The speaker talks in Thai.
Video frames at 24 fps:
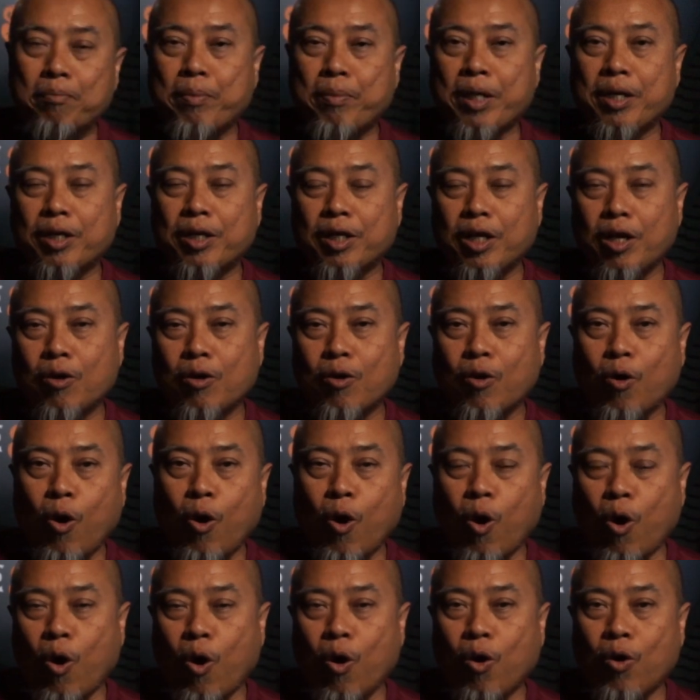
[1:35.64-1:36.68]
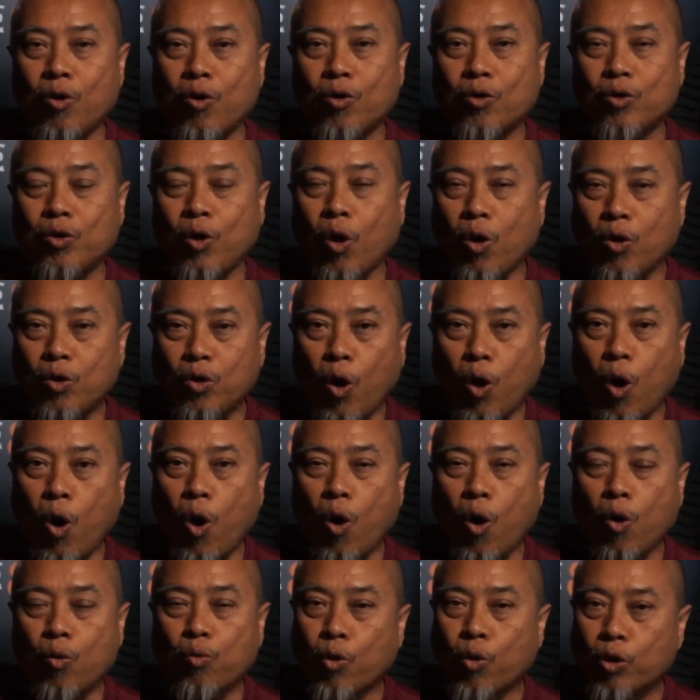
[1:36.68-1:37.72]
เป็นเรื่องของน้อ
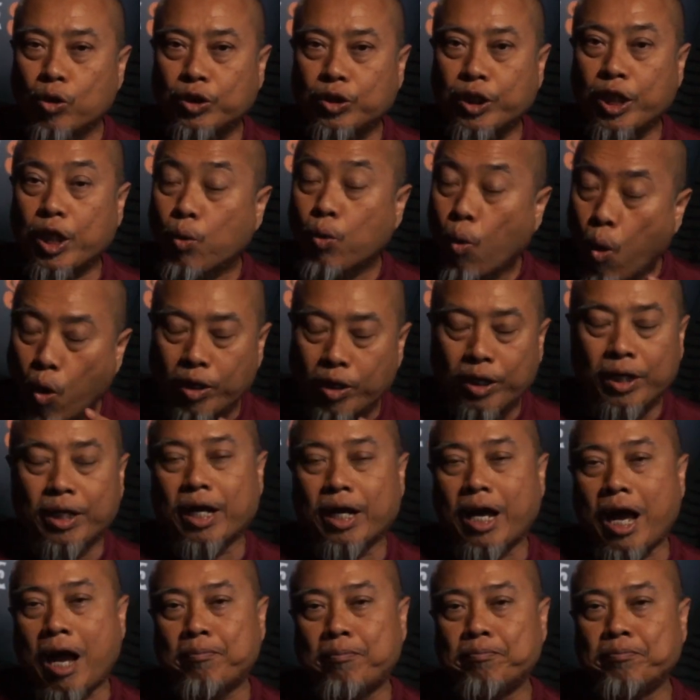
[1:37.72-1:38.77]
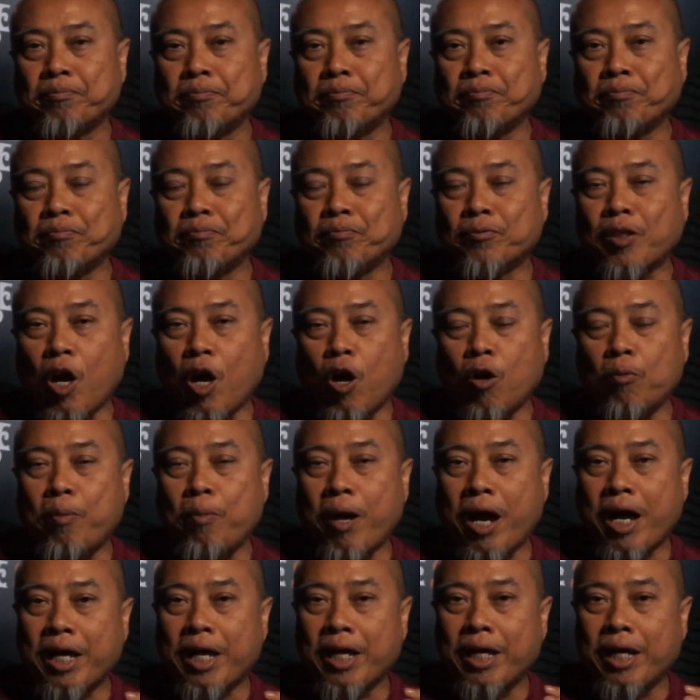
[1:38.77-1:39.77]
งๆวงตรีวงหนึ่งครับเขาไป